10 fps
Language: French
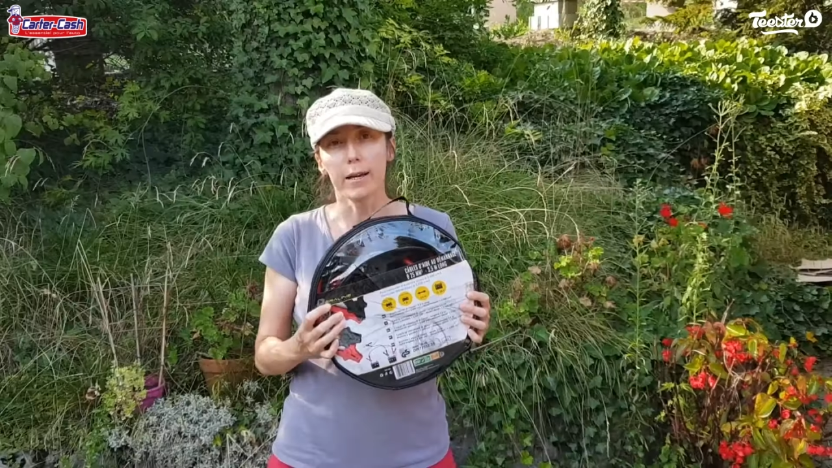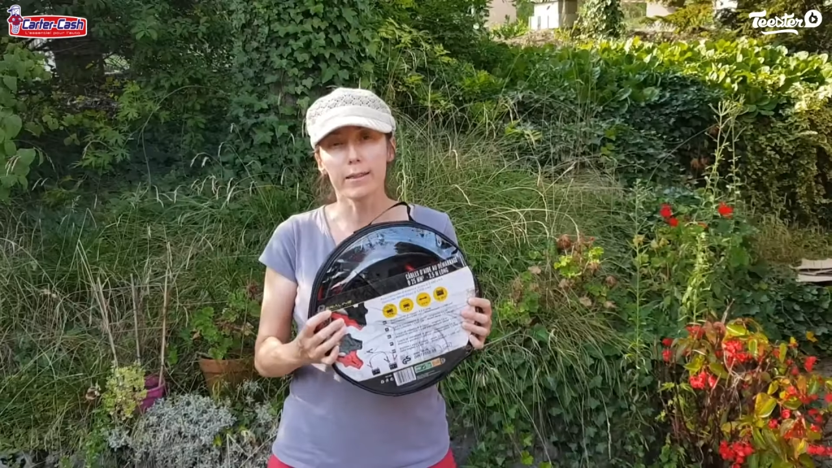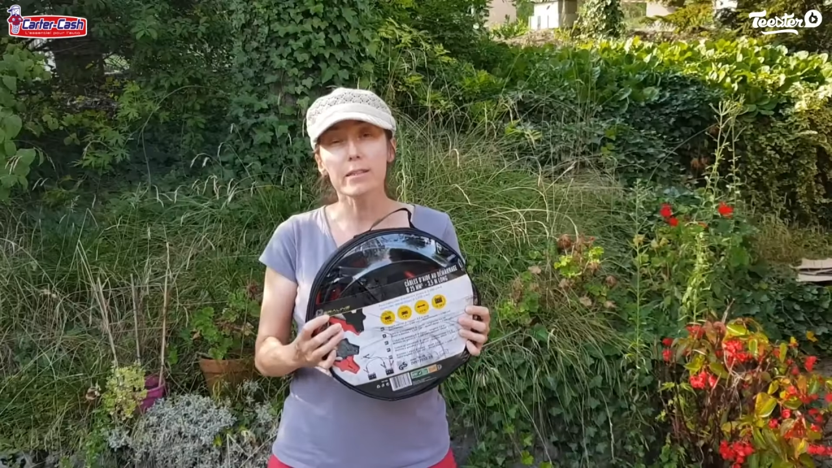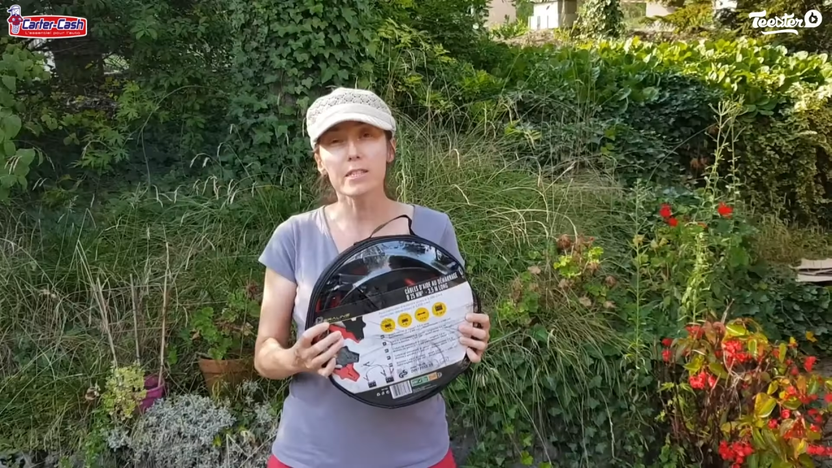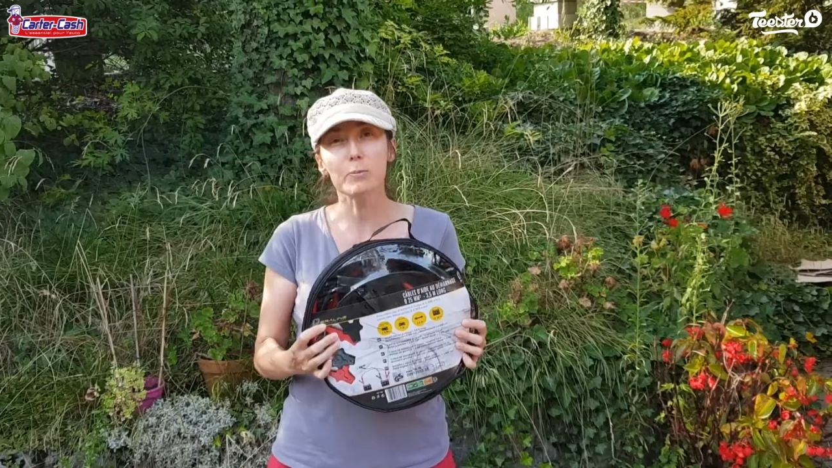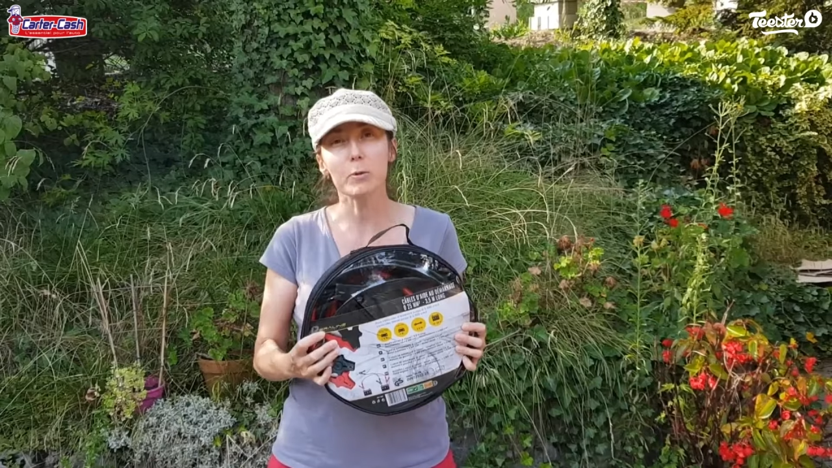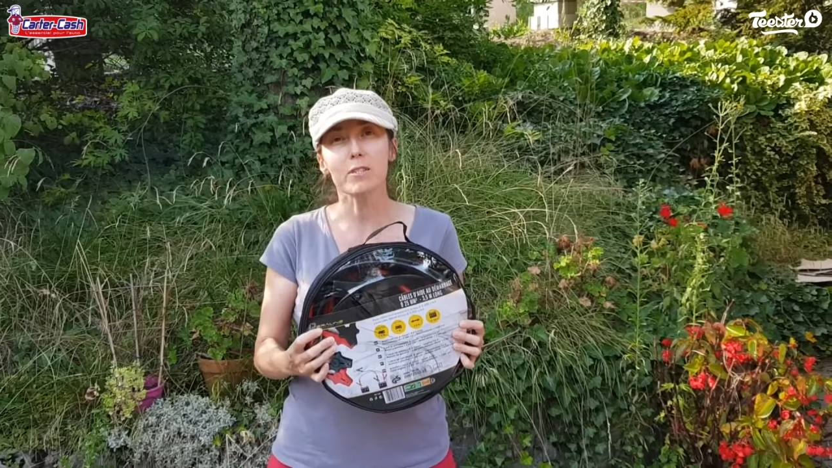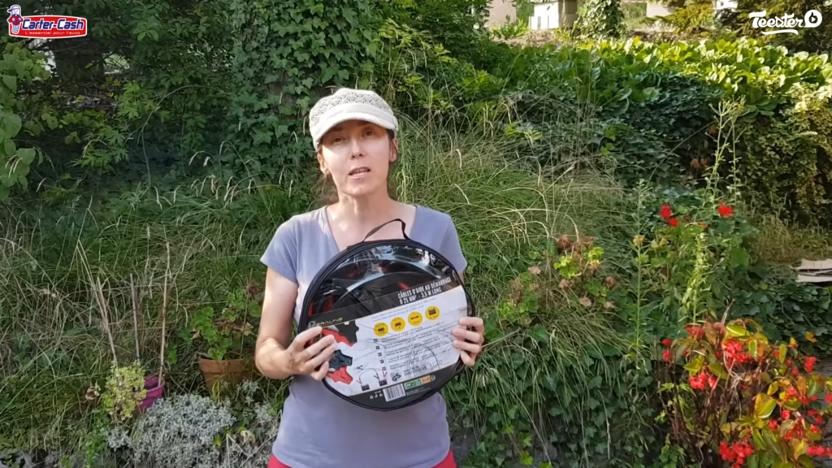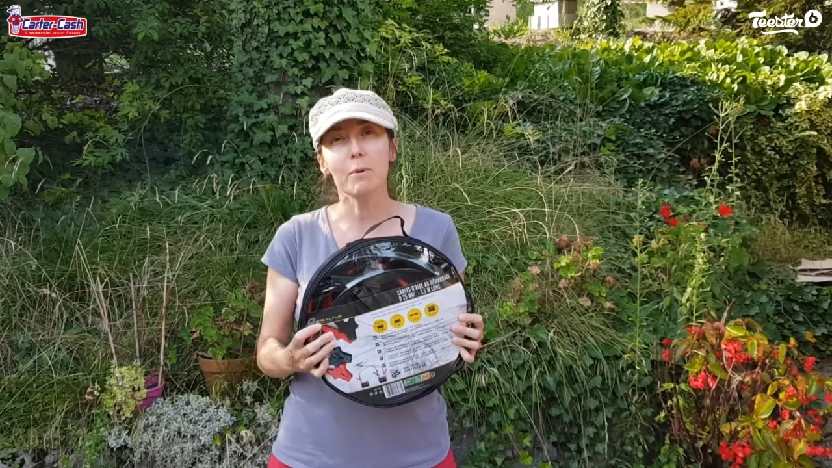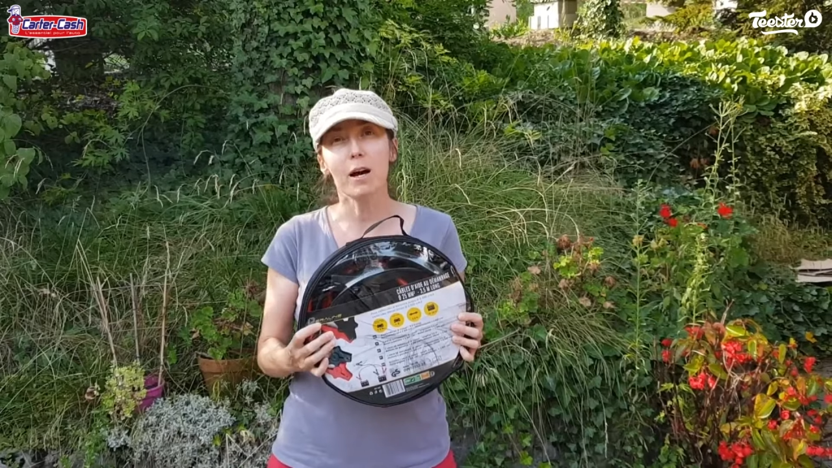Un
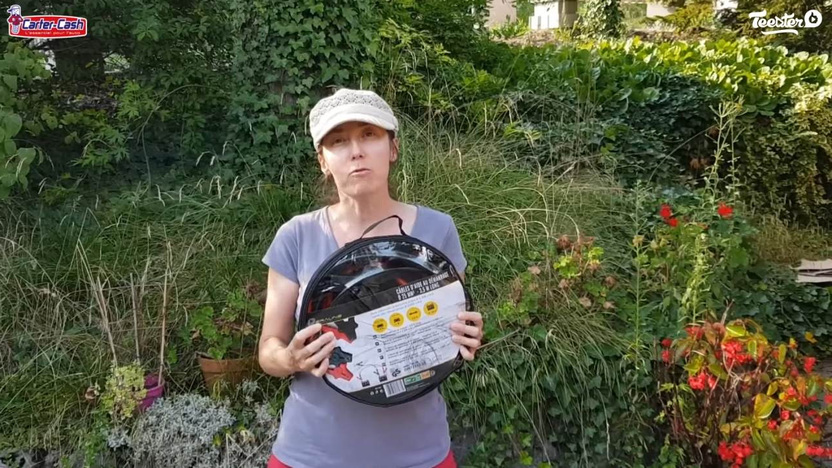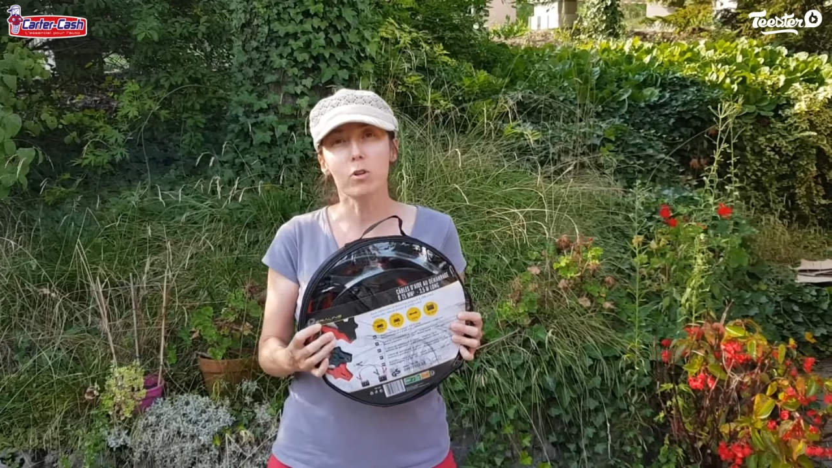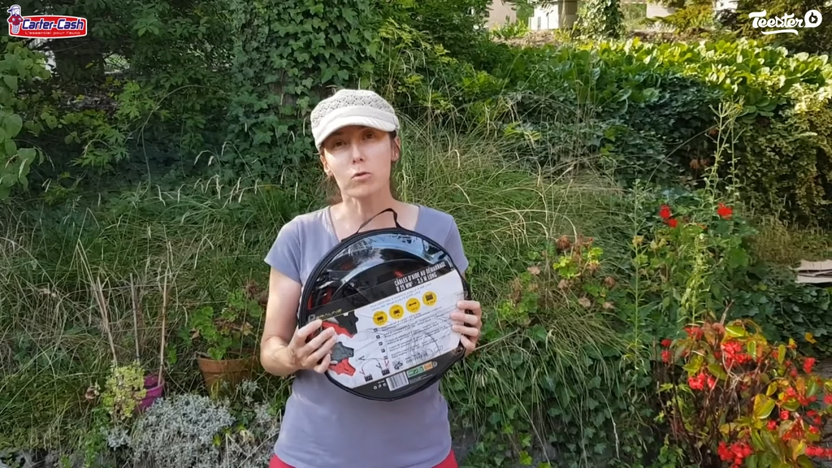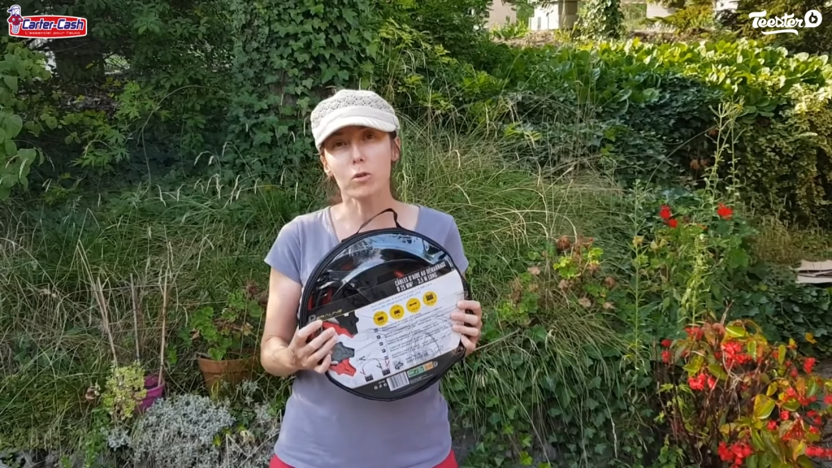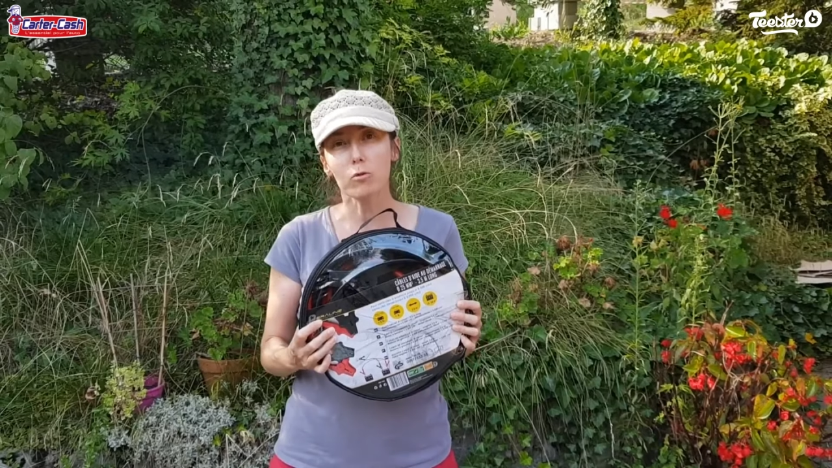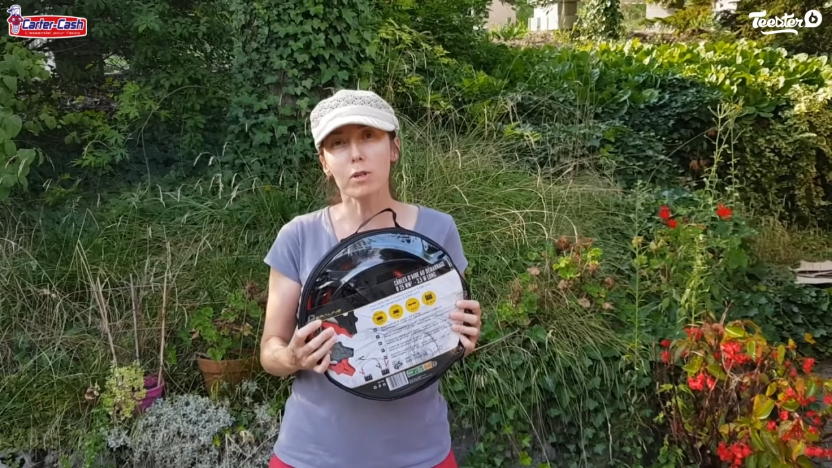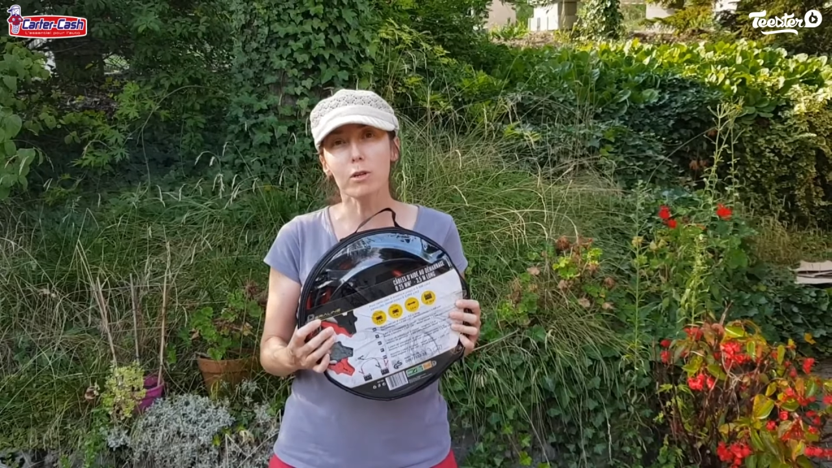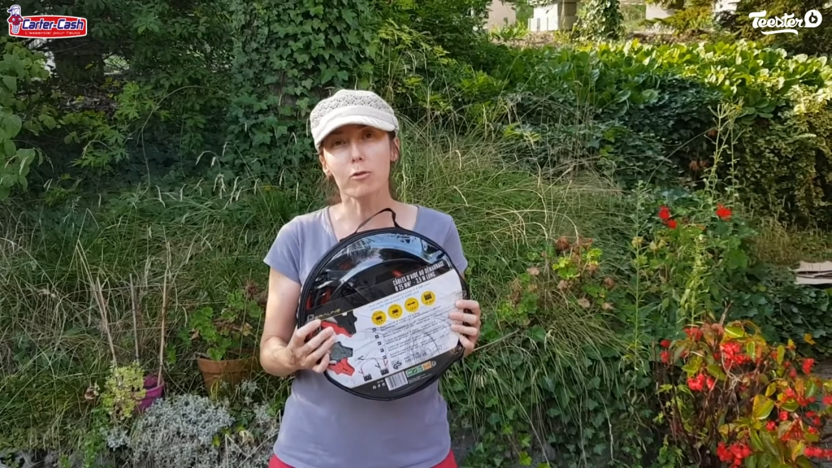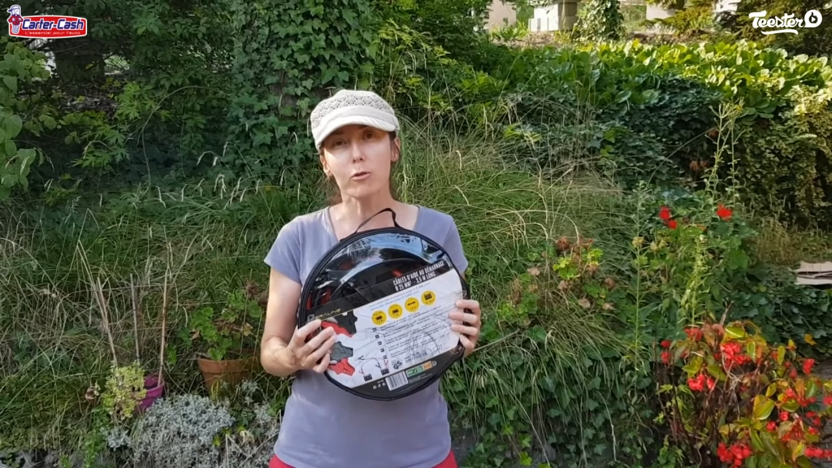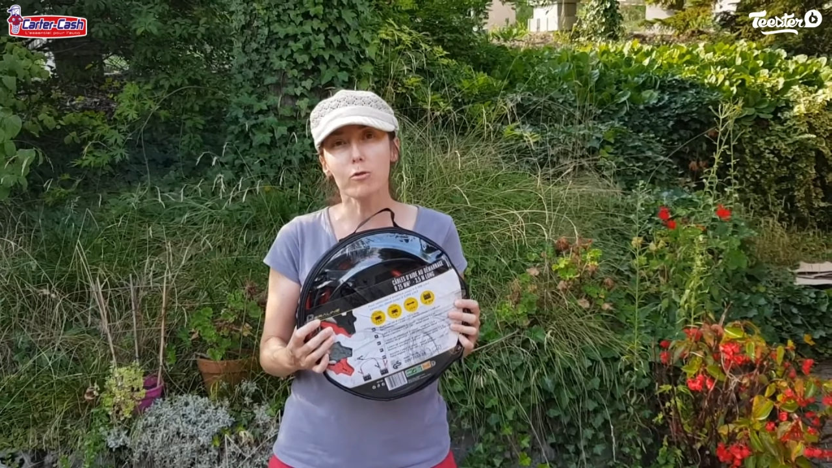indispensable à avoir dans tous les
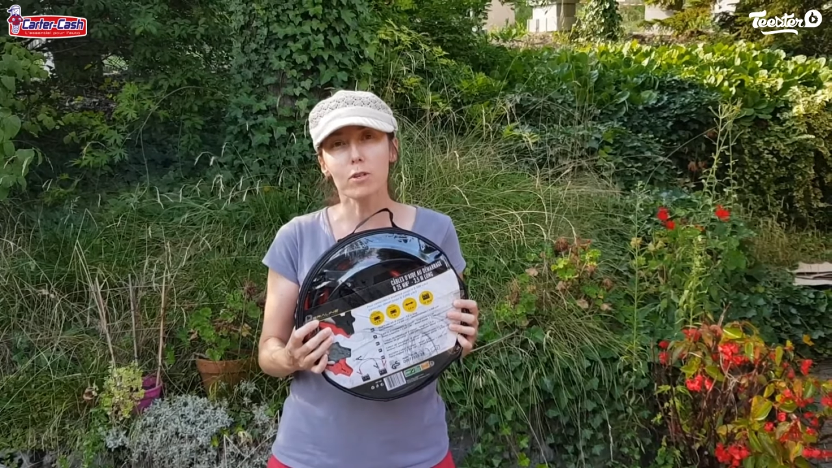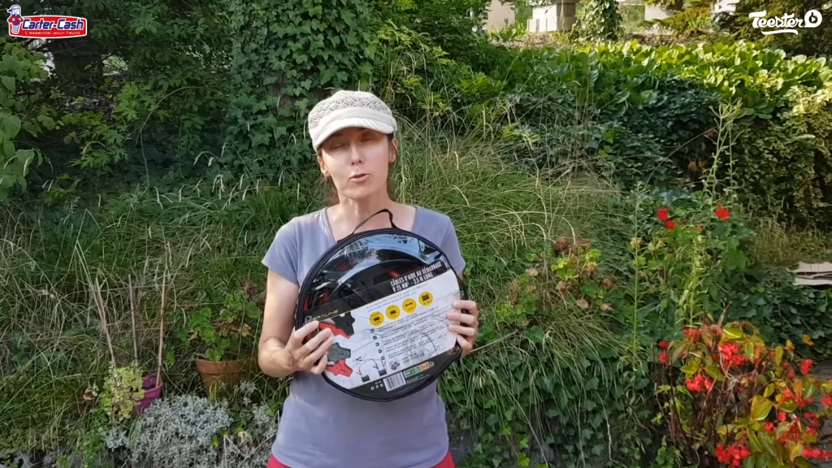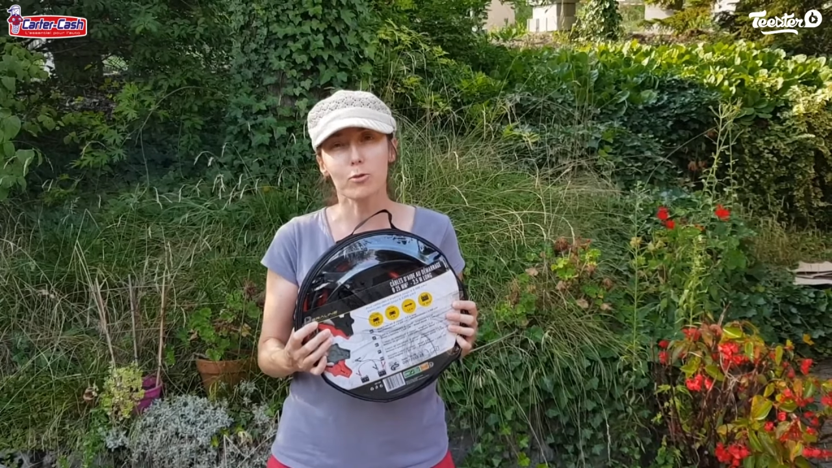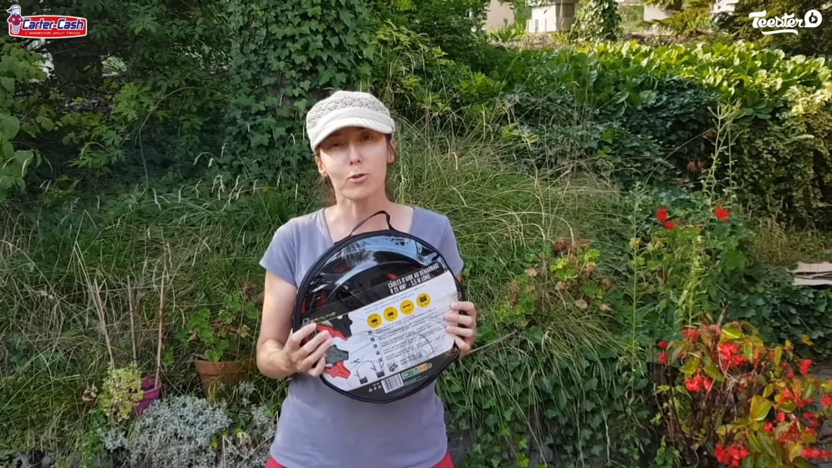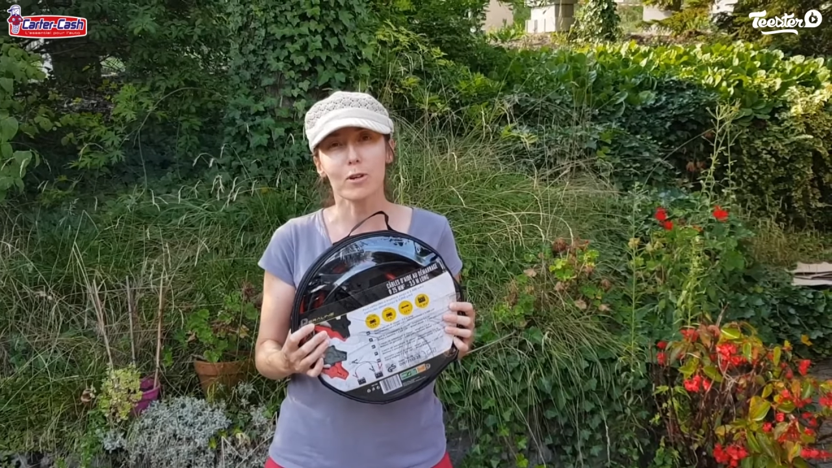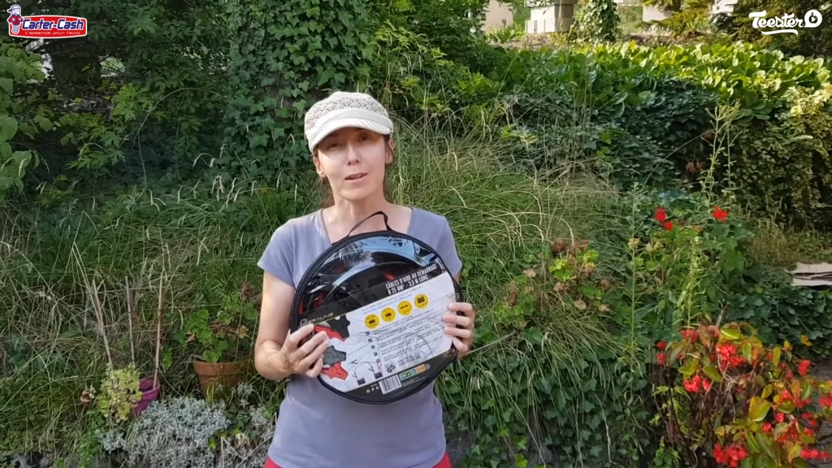coffres de voiture.